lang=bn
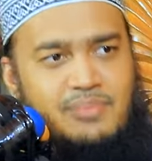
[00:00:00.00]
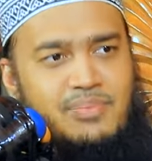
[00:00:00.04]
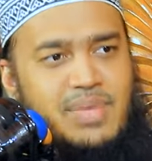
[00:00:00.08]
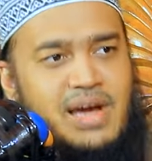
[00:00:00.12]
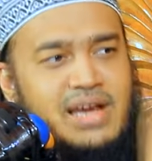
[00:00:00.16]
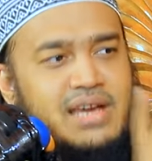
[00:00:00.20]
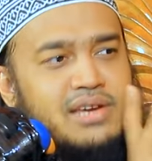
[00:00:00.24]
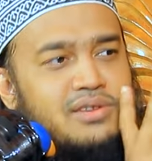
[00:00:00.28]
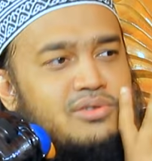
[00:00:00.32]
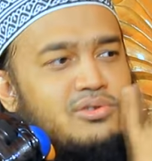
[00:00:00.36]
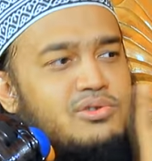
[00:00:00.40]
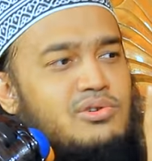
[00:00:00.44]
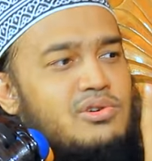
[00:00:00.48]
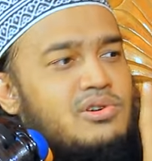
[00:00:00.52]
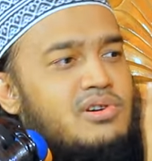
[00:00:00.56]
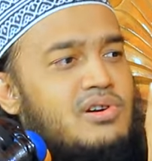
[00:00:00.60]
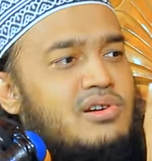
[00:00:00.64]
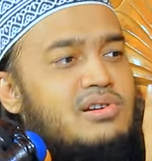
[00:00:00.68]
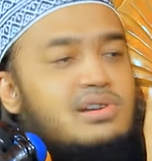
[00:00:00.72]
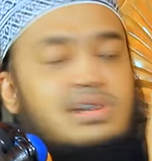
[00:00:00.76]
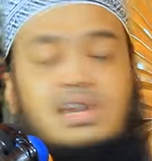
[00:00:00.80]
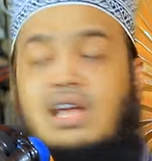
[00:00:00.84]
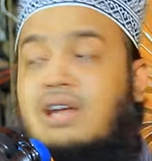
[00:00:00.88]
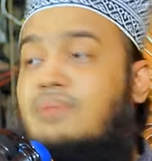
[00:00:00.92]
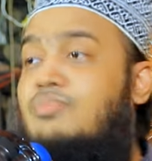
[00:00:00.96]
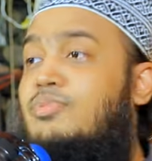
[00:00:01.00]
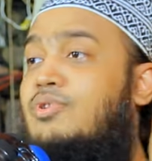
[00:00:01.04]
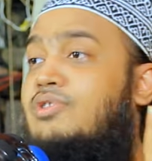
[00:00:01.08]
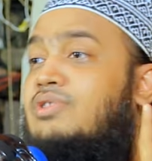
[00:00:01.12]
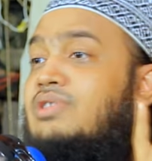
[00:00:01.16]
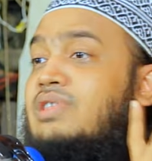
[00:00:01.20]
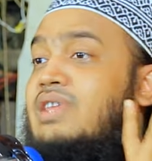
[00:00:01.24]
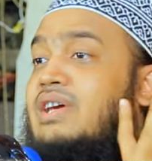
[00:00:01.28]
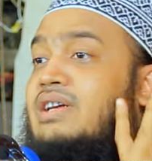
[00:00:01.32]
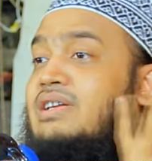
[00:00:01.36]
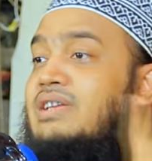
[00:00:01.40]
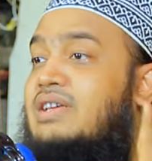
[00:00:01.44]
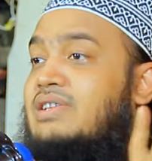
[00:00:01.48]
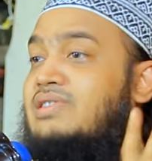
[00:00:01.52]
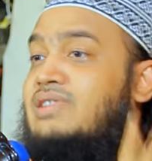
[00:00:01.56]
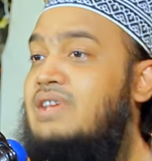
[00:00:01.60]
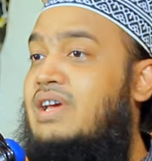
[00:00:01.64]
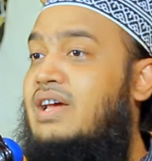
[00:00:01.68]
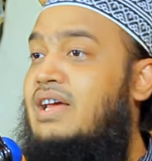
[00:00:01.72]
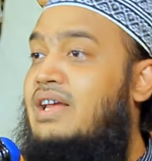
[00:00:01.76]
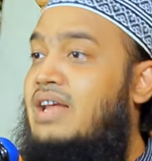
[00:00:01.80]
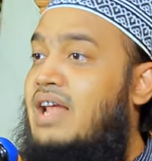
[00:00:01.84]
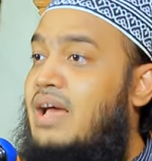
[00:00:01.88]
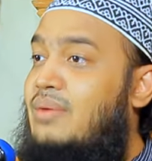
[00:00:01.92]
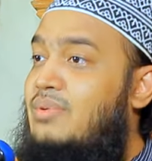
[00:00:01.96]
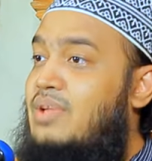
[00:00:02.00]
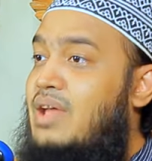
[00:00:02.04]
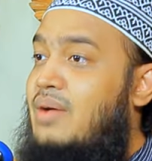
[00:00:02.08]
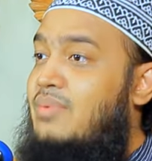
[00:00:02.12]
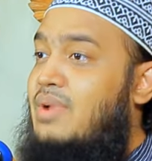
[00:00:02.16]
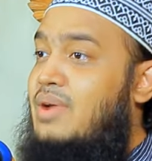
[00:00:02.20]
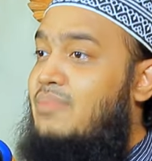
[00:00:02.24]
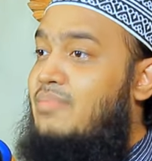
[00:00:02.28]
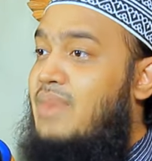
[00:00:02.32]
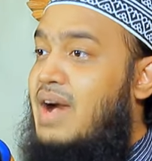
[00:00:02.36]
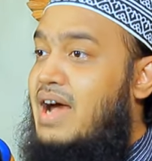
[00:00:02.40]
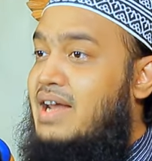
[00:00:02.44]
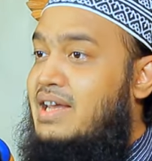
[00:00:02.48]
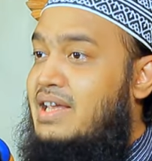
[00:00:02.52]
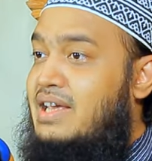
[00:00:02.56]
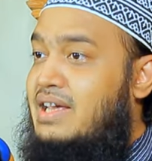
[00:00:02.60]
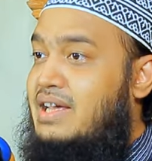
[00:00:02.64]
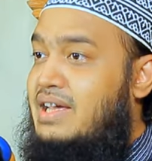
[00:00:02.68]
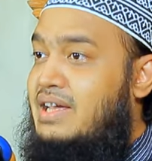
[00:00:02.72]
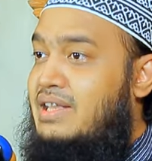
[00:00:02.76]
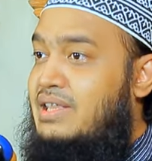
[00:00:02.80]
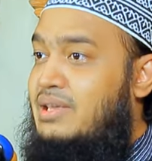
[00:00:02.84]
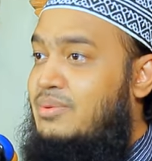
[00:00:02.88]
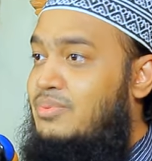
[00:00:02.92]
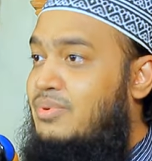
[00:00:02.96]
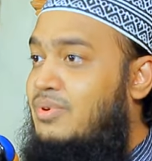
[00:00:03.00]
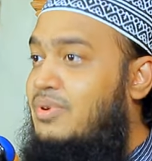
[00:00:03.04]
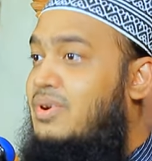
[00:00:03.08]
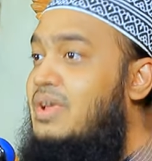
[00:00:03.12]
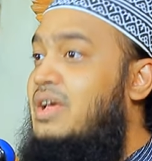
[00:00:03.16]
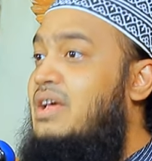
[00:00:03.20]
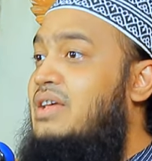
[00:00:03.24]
বাকি দুই ঘন্টার প্রত্যেকটা সেকেন্ড আমি আমার মালিককে দিব